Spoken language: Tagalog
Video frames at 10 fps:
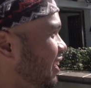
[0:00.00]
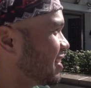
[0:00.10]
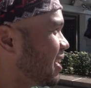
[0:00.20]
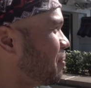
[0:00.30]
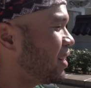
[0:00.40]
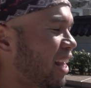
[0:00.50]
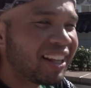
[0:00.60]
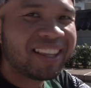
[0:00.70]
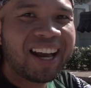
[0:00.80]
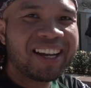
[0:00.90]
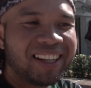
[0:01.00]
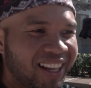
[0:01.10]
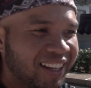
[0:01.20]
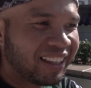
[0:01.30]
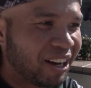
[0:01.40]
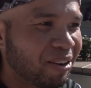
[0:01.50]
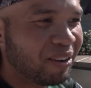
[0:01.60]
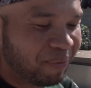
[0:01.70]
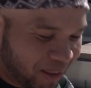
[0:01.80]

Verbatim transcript: Sabi dahan-dahanin lang daw